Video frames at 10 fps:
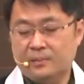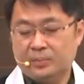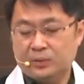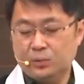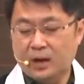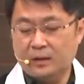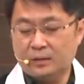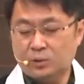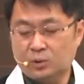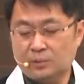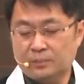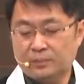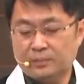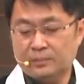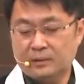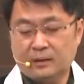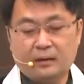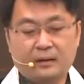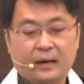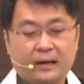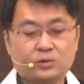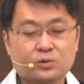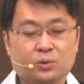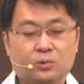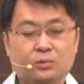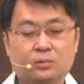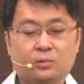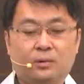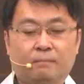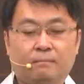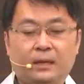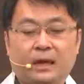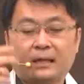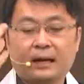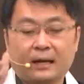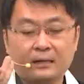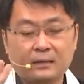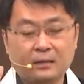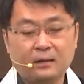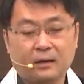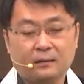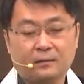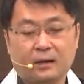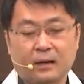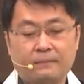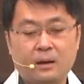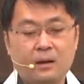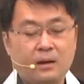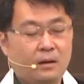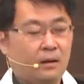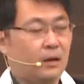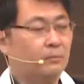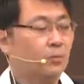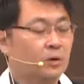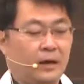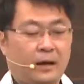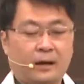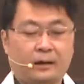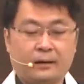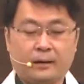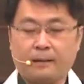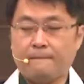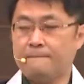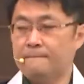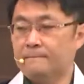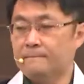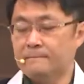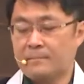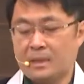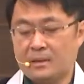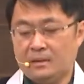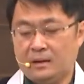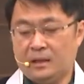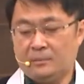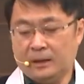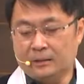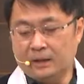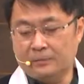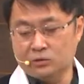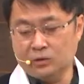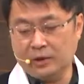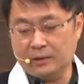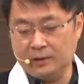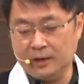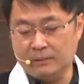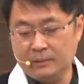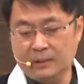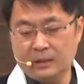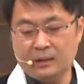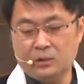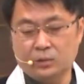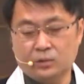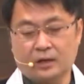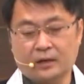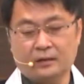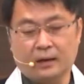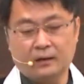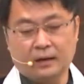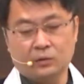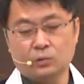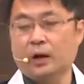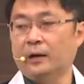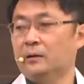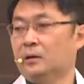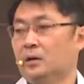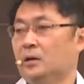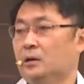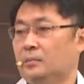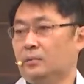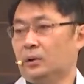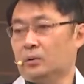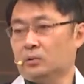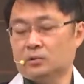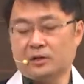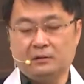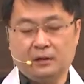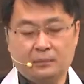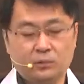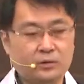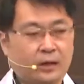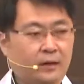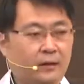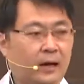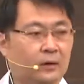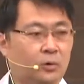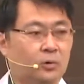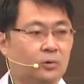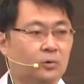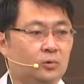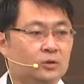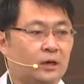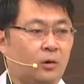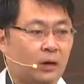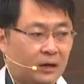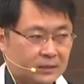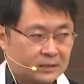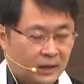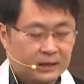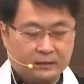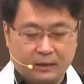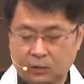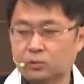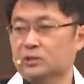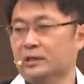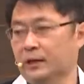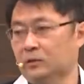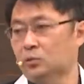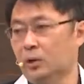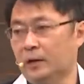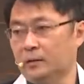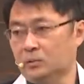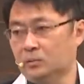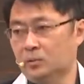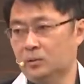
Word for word: Tuhan itu langsung menyatakan dirinya di dalam kemuliaan. Ini berarti apa, Suhe? Ya memang ini urusannya adalah dengan Tuhan. Bukan urusan dengan Musa dan Harun, urusannya orang Israelnya adalah urusan dengan Tuhan gitu.